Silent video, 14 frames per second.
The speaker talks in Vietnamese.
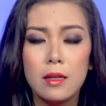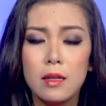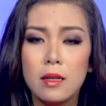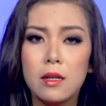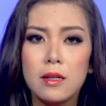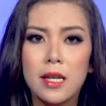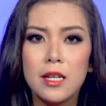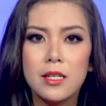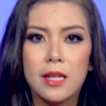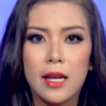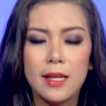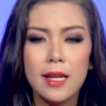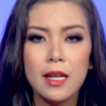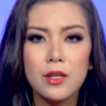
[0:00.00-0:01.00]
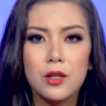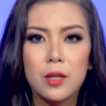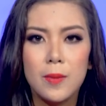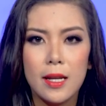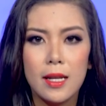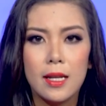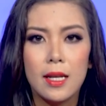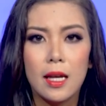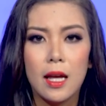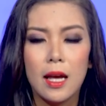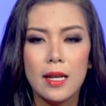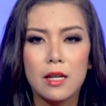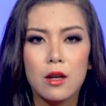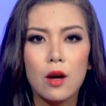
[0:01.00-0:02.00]
Thượng nghị sĩ Dick Durbin
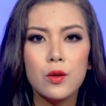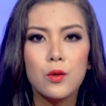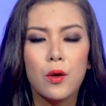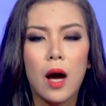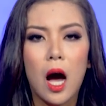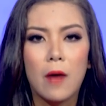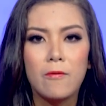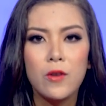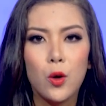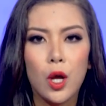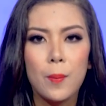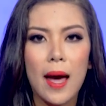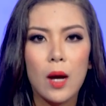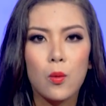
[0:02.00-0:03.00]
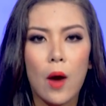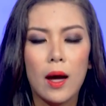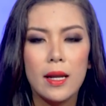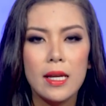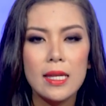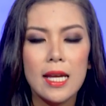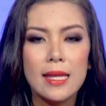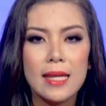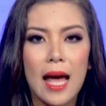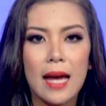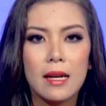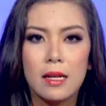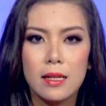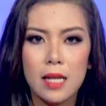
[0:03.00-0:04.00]
đã có cuộc họp với Ủy ban Quản lý Thiên tai
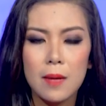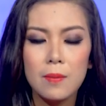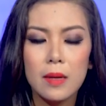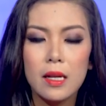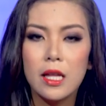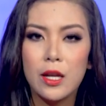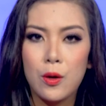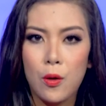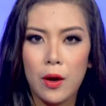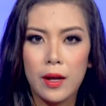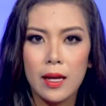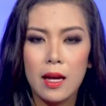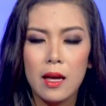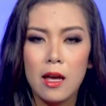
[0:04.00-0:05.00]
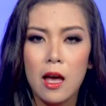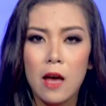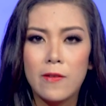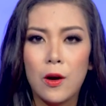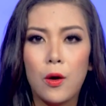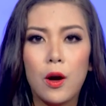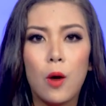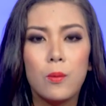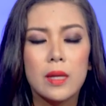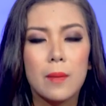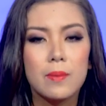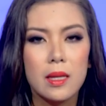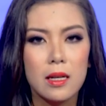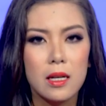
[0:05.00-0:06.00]
Khẩn cấp Illinois và Hội Hồng
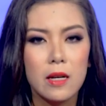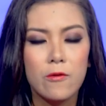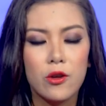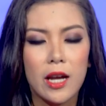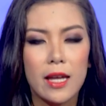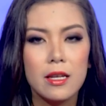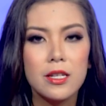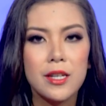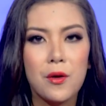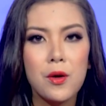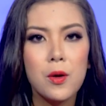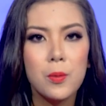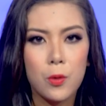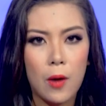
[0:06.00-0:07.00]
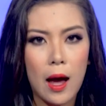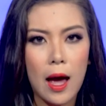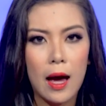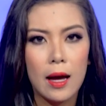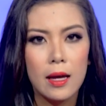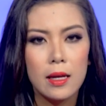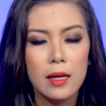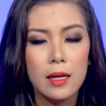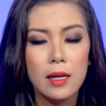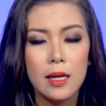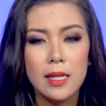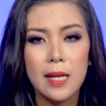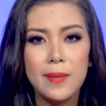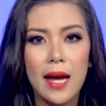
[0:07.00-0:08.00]
Thập Tự vào ngày thứ Sáu hôm qua
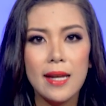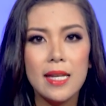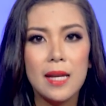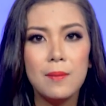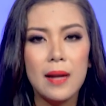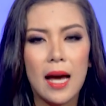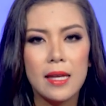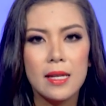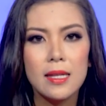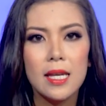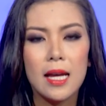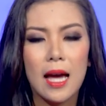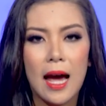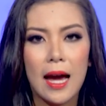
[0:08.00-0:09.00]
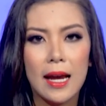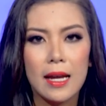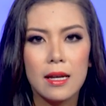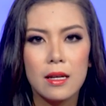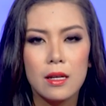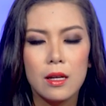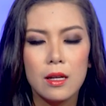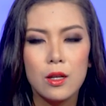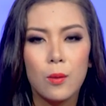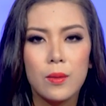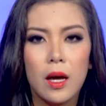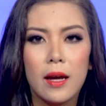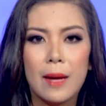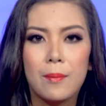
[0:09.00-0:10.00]
nhằm để điểm lại những thiệt hại, đồng
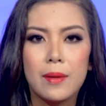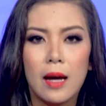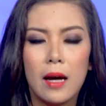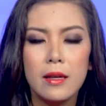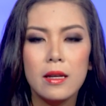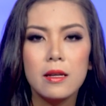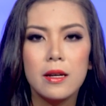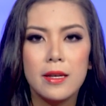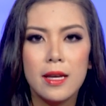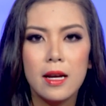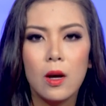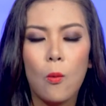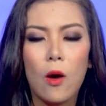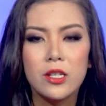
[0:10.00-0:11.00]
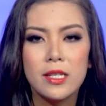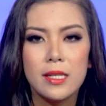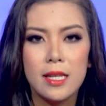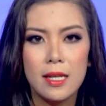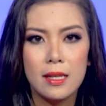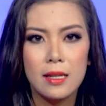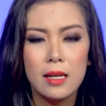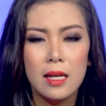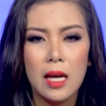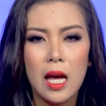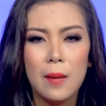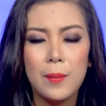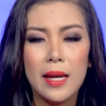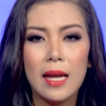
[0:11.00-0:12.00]
thời gặp gỡ những người dân Washington
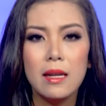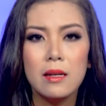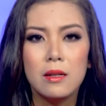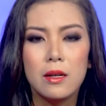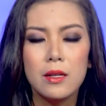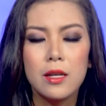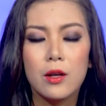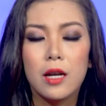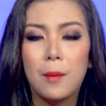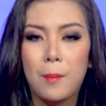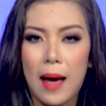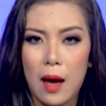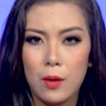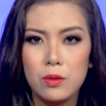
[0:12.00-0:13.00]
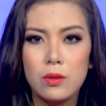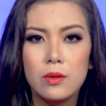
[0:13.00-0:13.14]
bị ảnh hưởng do cơn bão.